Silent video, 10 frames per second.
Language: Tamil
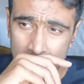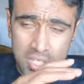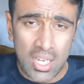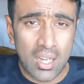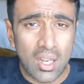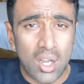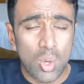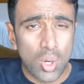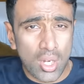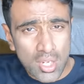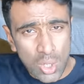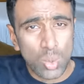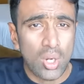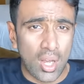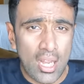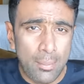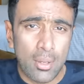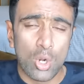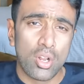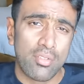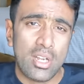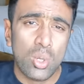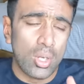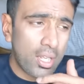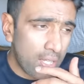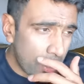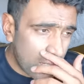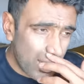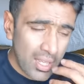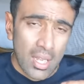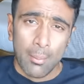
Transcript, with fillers: ஸ்ரீலங்காவுக்கு கூட நடுவில் ஐபிஎலோட விண்டோலே இருக்குது